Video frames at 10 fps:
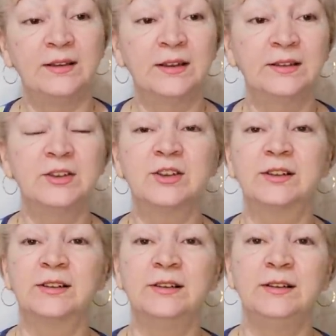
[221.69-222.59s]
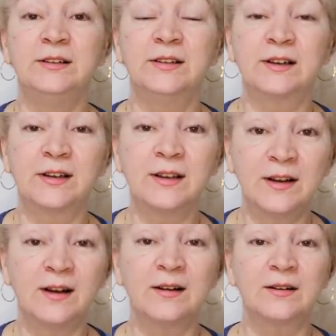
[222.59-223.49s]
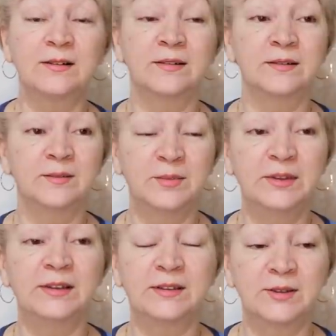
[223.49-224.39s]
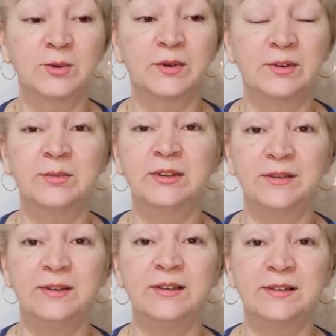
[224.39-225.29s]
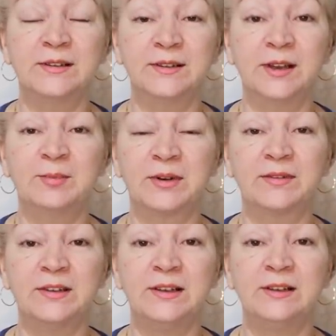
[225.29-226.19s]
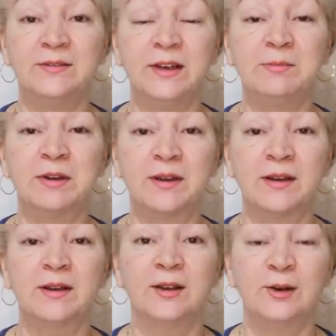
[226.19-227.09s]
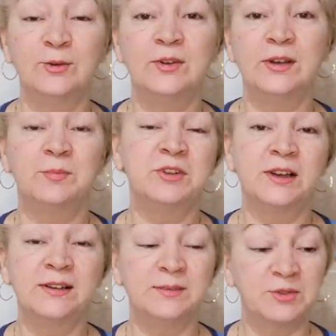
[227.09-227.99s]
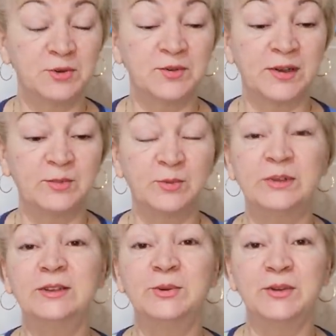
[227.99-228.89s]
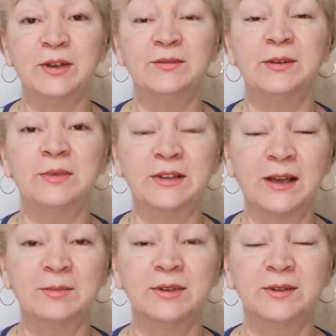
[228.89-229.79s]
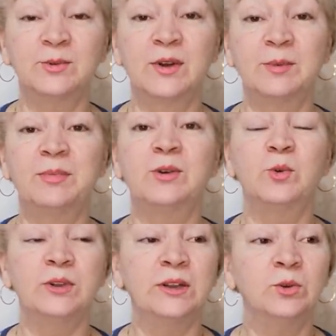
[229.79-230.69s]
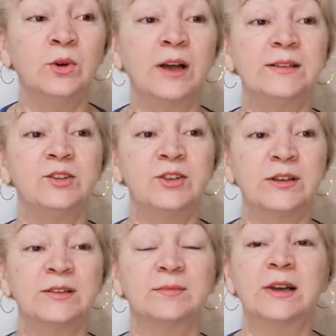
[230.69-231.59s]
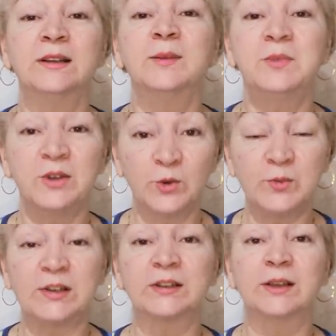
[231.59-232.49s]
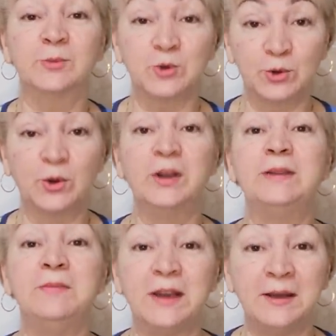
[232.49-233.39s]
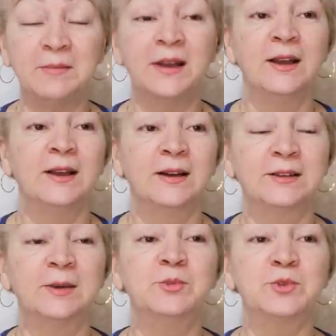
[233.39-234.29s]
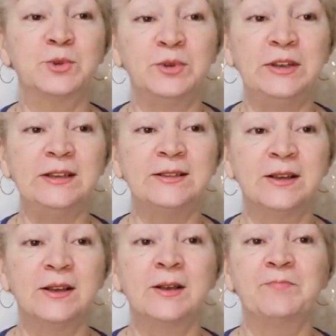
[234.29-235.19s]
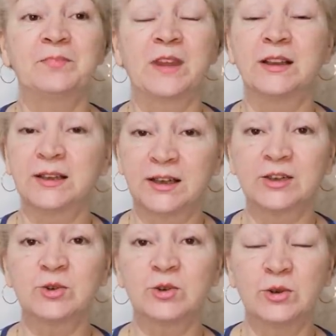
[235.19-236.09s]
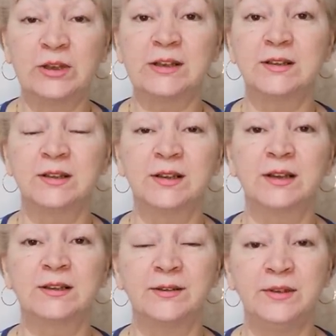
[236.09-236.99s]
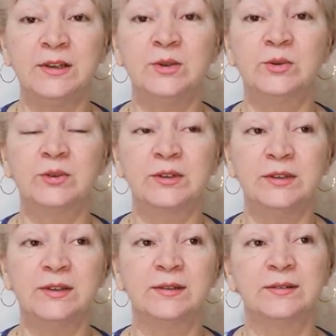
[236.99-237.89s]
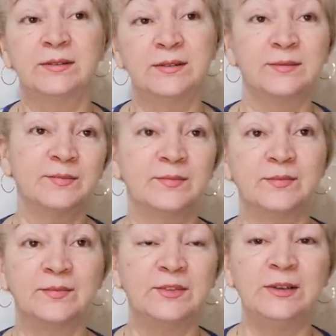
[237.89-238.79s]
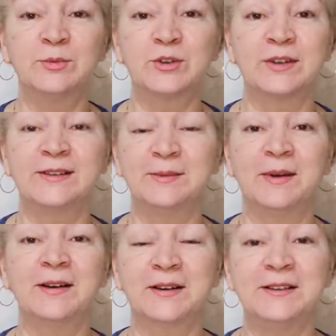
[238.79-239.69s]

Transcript: и на лыжах, и на коньках. Э, было здорово, было весело, да, проводили время люди общались между собой. Были другие времена и была другая погода. Ну, а сейчас мы адаптируемся к тому, что имеем, к тому, что есть. Это хорошо, что я сняла это видео, где э, зимушка зима